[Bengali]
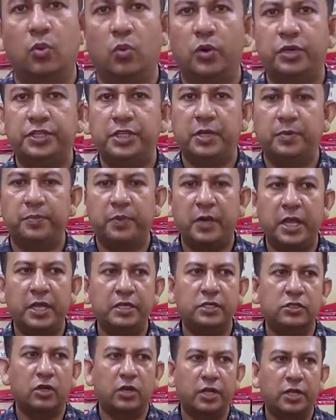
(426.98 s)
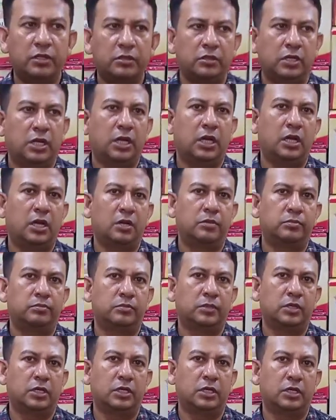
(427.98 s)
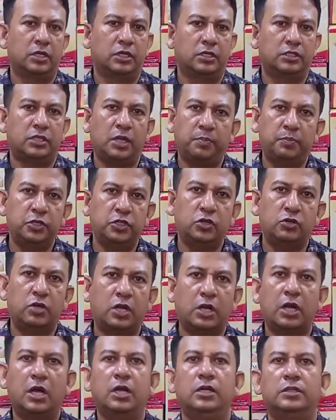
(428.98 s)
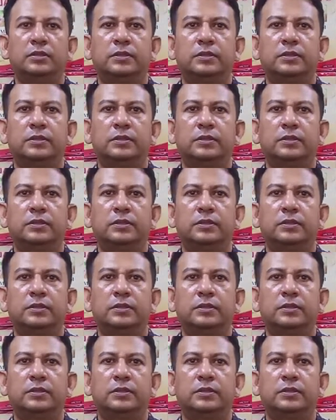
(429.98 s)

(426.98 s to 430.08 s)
ওইটার প্রাইস ধরেন ছাব্বিশশো টাকা